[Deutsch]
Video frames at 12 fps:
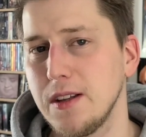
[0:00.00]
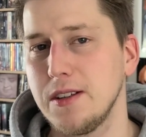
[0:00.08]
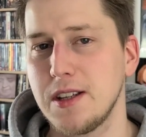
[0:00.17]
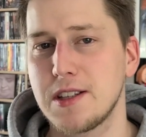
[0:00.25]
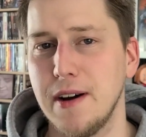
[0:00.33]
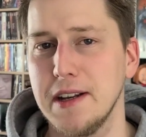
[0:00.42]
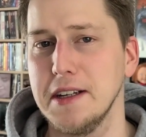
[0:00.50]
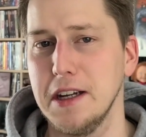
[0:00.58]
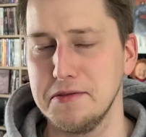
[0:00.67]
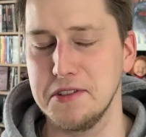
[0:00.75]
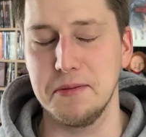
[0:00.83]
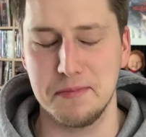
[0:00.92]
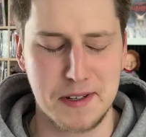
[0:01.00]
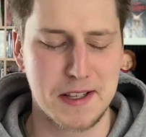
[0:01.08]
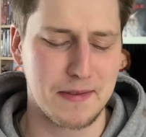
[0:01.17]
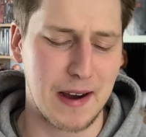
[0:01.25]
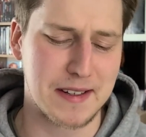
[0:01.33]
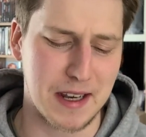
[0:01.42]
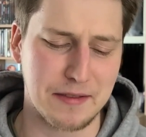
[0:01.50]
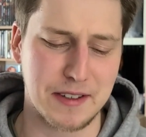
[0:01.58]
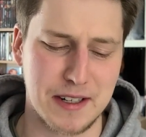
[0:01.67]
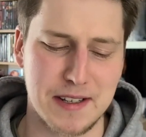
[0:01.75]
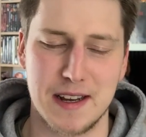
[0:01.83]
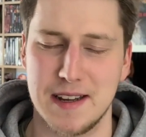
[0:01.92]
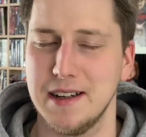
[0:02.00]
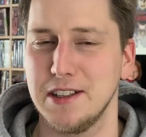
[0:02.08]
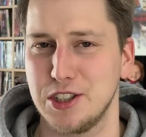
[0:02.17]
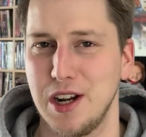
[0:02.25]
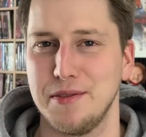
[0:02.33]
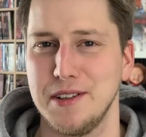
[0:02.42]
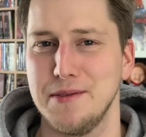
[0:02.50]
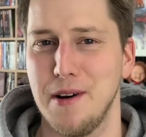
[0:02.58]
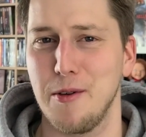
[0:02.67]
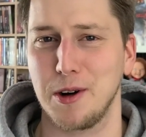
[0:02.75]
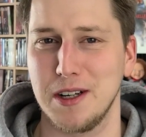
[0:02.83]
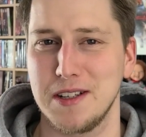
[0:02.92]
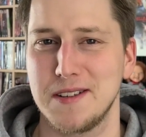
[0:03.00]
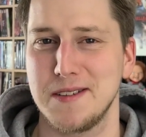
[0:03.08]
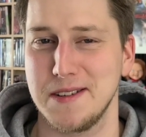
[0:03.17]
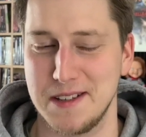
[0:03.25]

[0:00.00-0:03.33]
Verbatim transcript: die zweite Hälfte, die zweite Hälfte dieser äh, Staffel, die war wirklich